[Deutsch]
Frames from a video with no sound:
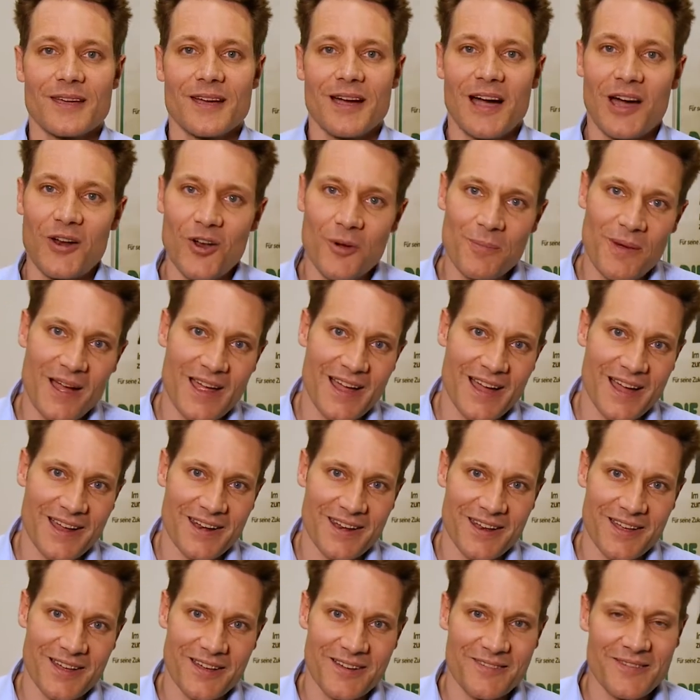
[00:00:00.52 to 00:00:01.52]
Hallo
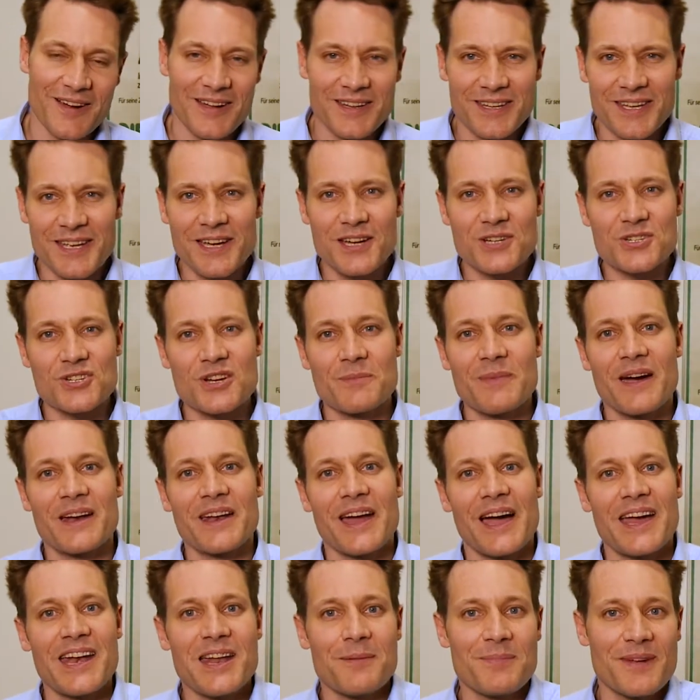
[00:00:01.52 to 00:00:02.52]
Bayern, wart ihr schon mal in
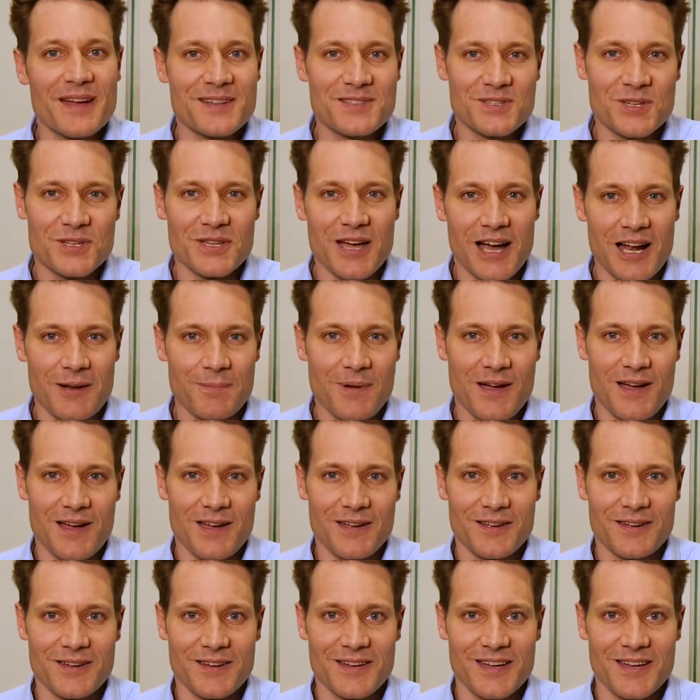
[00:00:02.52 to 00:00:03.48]
einem Nationalpark?